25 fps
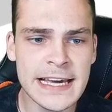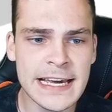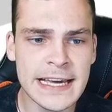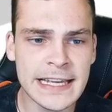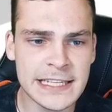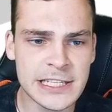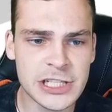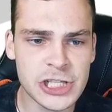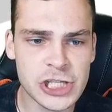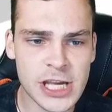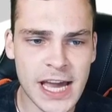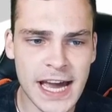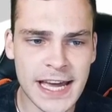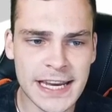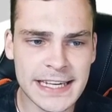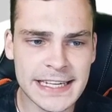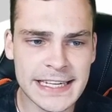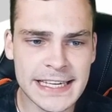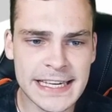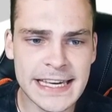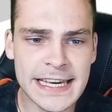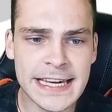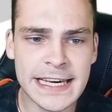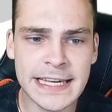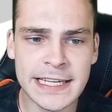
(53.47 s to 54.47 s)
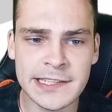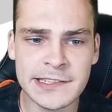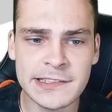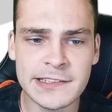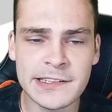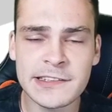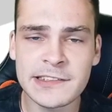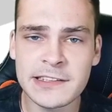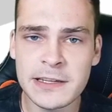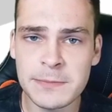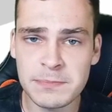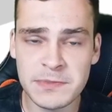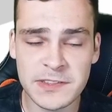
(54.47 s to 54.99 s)
Die Strategie ist
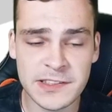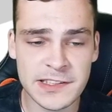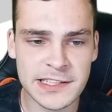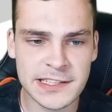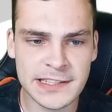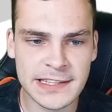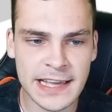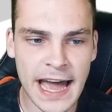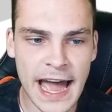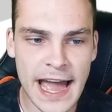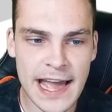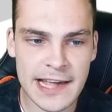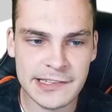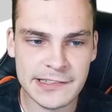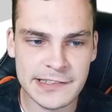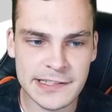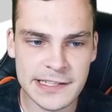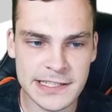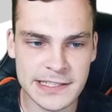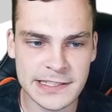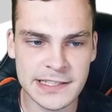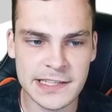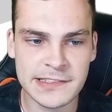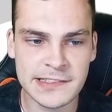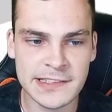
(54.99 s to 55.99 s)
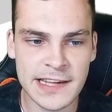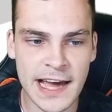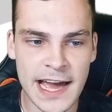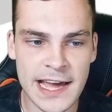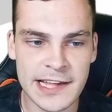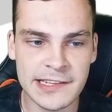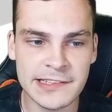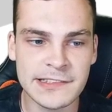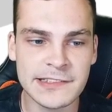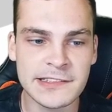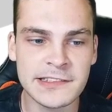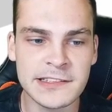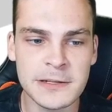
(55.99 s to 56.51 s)
70-30, das
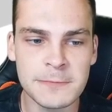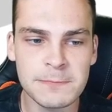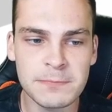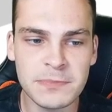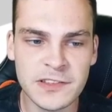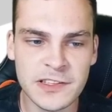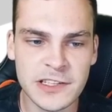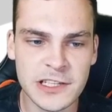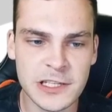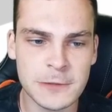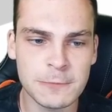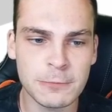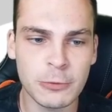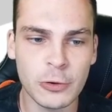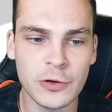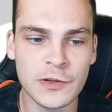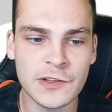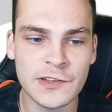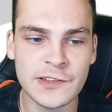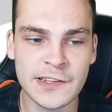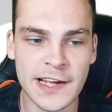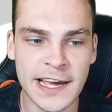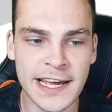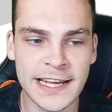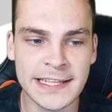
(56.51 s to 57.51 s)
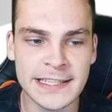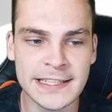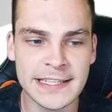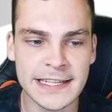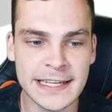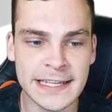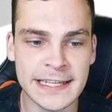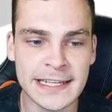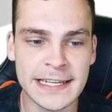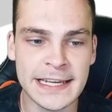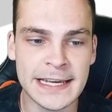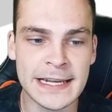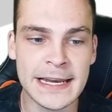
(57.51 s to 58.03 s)
heißt 70%
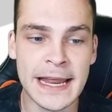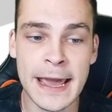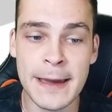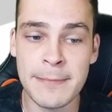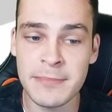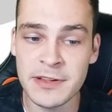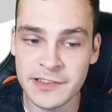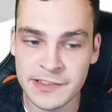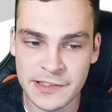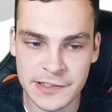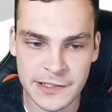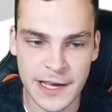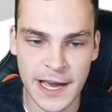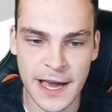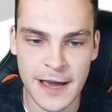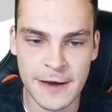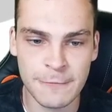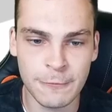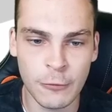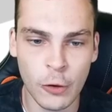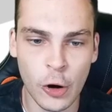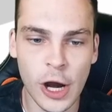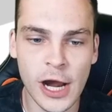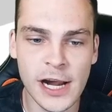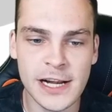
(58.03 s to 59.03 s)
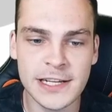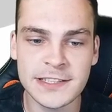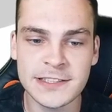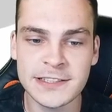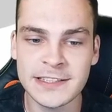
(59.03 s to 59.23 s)
in den MSCI World,